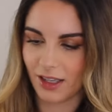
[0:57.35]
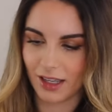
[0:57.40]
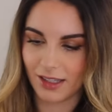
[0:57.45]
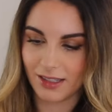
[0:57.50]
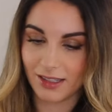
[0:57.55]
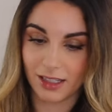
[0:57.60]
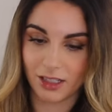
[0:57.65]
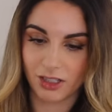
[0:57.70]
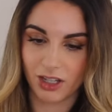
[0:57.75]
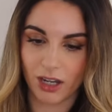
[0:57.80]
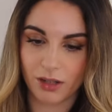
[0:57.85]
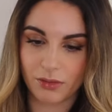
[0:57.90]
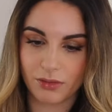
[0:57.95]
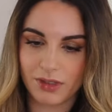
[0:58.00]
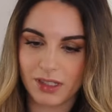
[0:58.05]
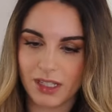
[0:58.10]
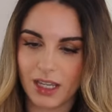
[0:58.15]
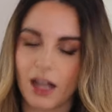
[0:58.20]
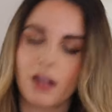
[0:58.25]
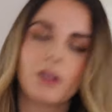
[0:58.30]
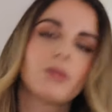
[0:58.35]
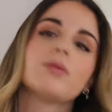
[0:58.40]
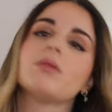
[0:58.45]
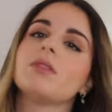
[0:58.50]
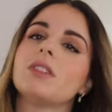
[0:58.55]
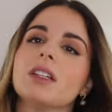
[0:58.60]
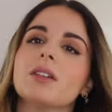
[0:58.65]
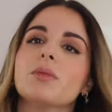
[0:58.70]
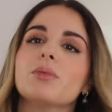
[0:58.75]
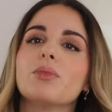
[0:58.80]
assim, já conheci há
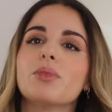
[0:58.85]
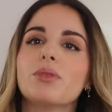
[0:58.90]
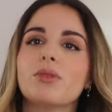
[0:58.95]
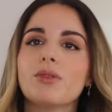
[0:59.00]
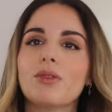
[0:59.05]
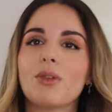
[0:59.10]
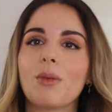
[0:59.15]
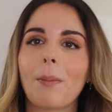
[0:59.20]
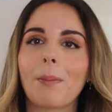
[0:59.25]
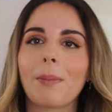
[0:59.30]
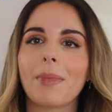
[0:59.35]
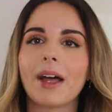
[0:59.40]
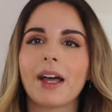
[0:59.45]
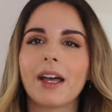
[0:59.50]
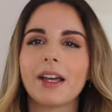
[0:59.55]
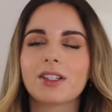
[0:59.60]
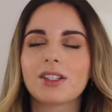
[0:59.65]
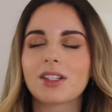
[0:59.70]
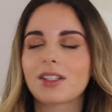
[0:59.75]
algum tempo, mas